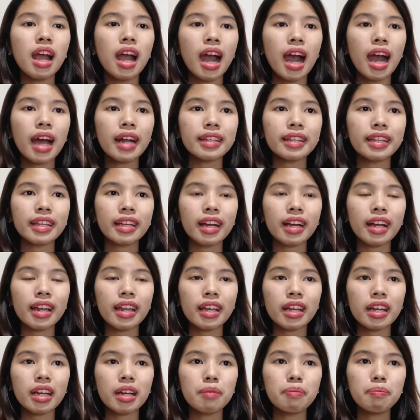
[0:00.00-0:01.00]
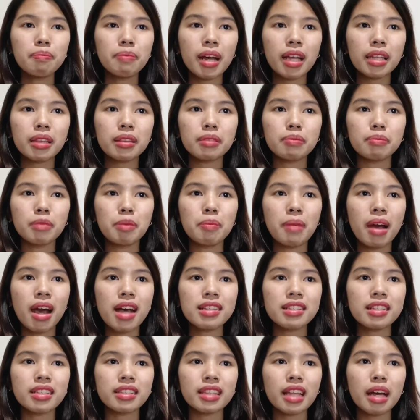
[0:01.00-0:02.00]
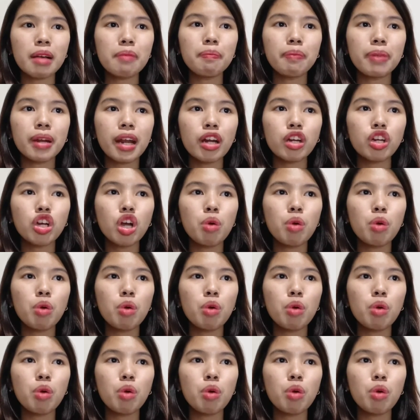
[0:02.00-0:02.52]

Artikel yang keempat membahas tentang peran